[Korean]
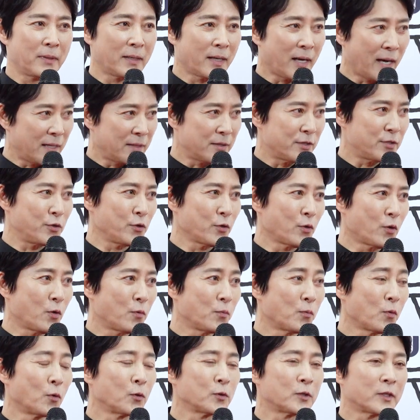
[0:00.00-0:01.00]
라디오
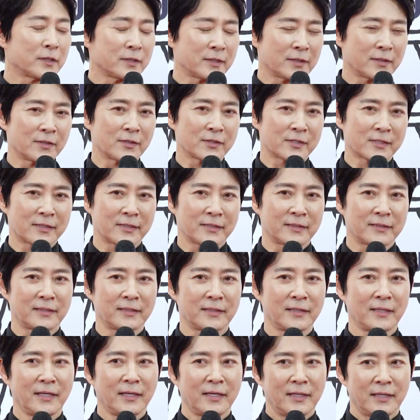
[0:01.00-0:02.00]
모든
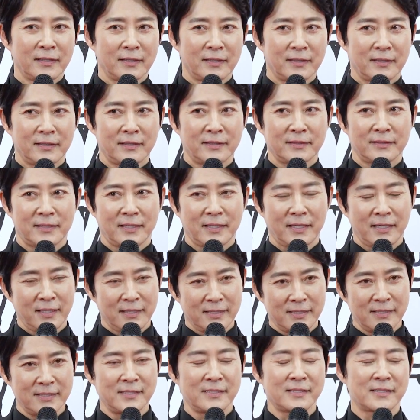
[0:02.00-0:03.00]
것을 어, 제
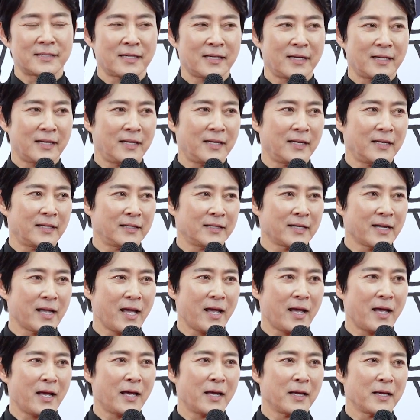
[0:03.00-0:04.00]

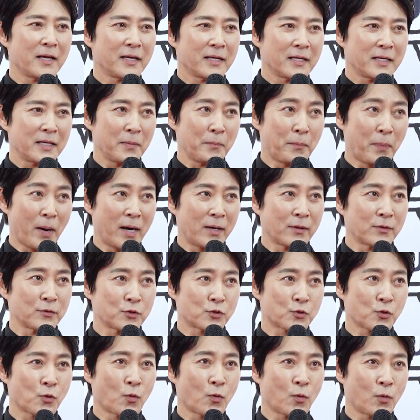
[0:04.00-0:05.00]
인생의 이
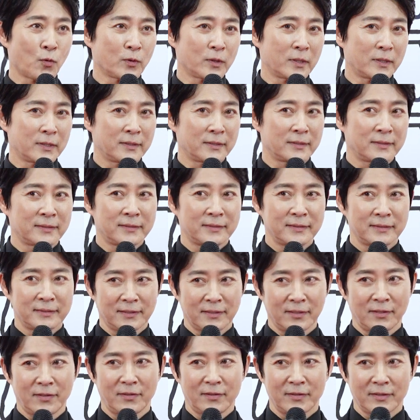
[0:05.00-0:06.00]
방송을
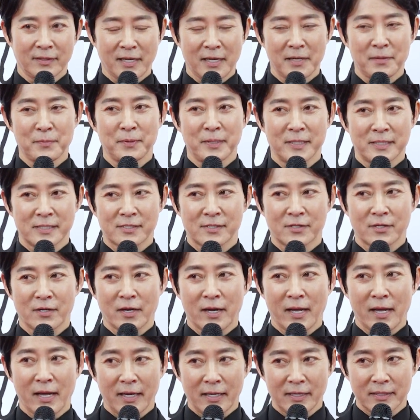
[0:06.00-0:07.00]

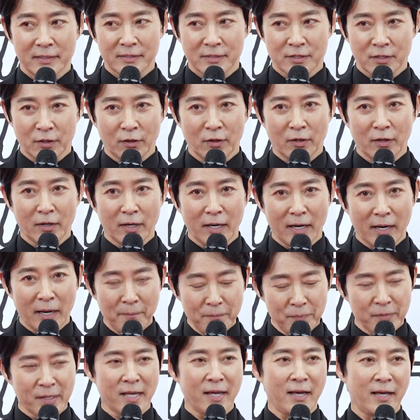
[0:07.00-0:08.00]
KBS에서
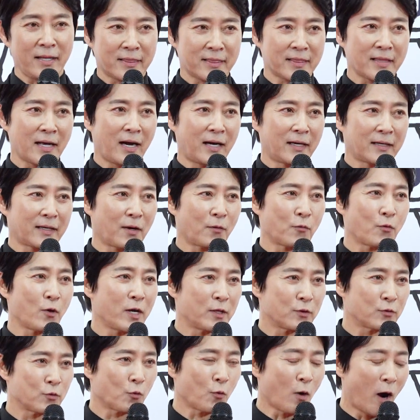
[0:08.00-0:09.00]
함께 했다라고
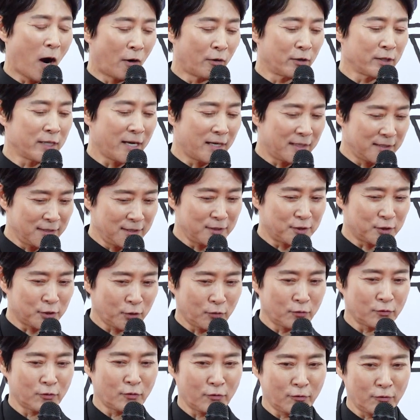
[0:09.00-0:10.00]
해도 과언이 아닐
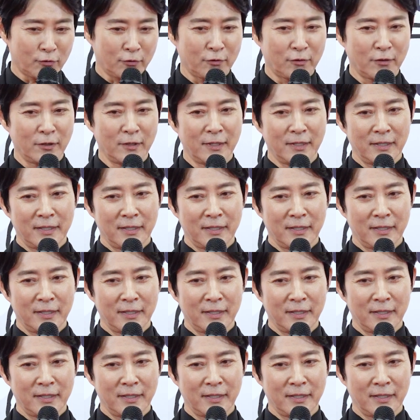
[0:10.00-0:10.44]
정도로